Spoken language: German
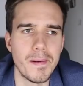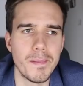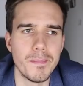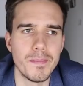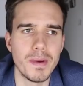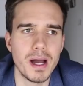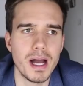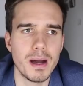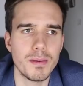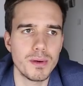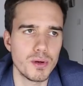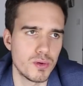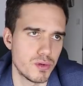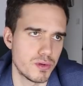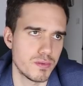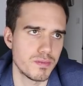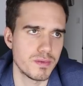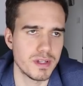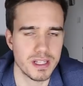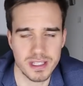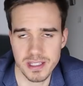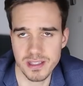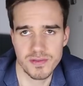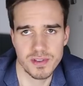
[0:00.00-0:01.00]
Ähm, aber gut,
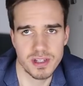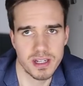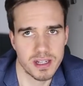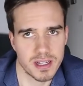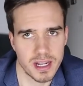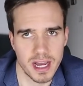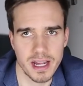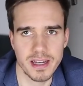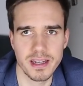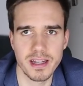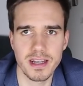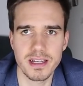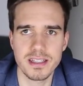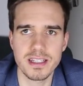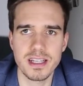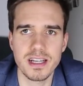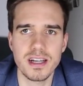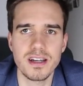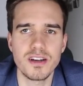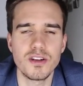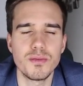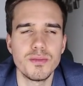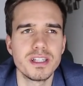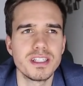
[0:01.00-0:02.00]
das ist wieder eine andere
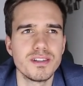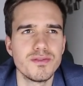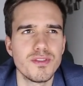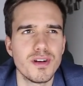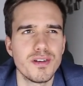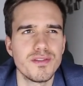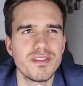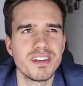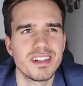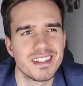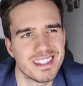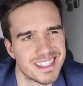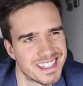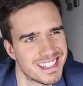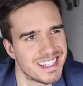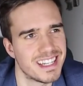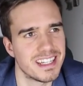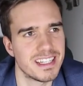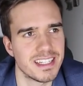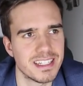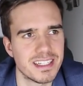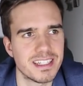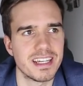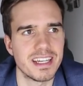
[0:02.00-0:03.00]
Sache, über die wollen wir jetzt
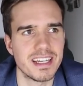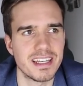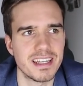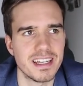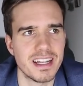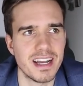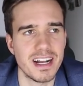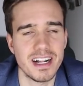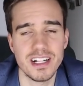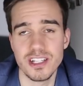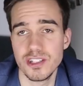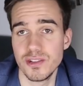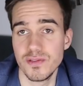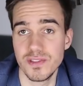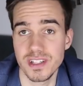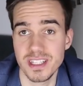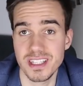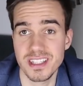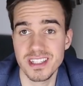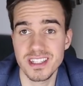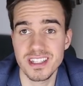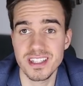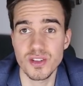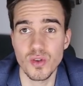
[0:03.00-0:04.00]
hier nicht reden. Also,
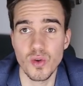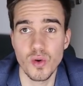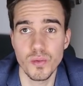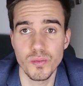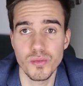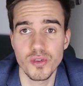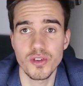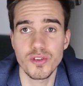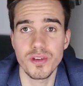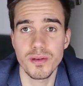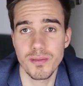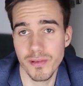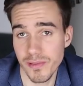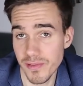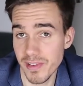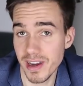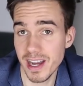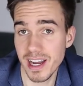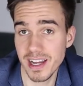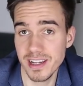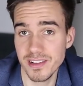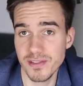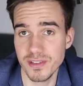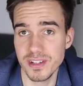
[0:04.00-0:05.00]
was ist diese unbequeme
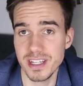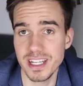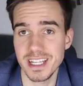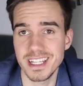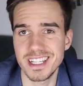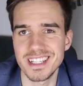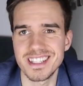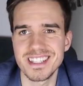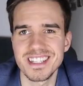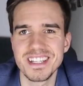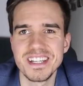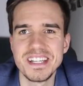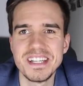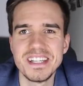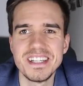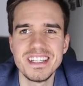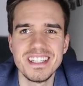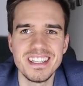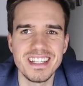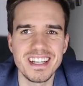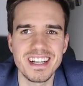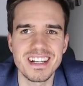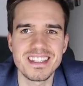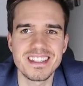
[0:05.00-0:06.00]
Wahrheit, von der ich jetzt
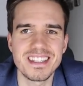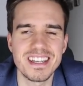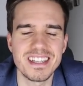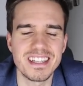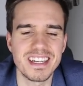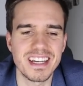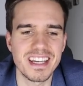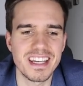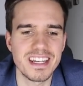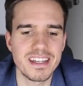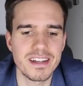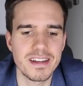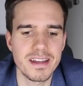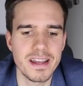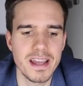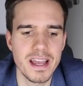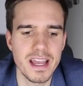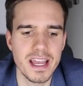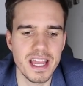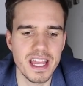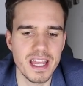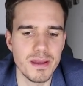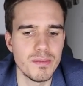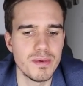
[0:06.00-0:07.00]
die ganze Zeit rede,
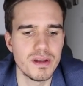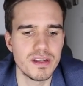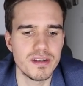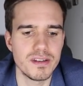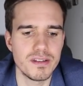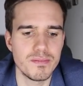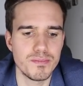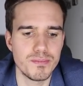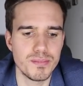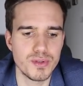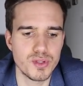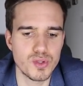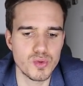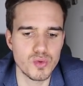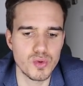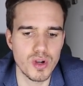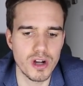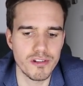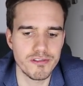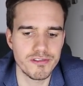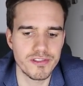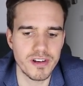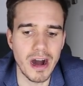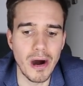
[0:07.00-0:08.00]
im
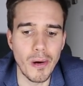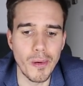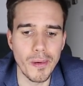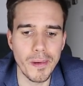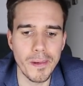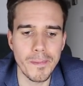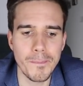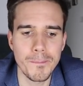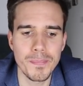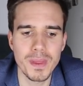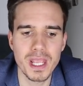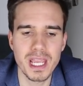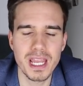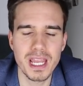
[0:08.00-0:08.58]
Bezug auf Frauen?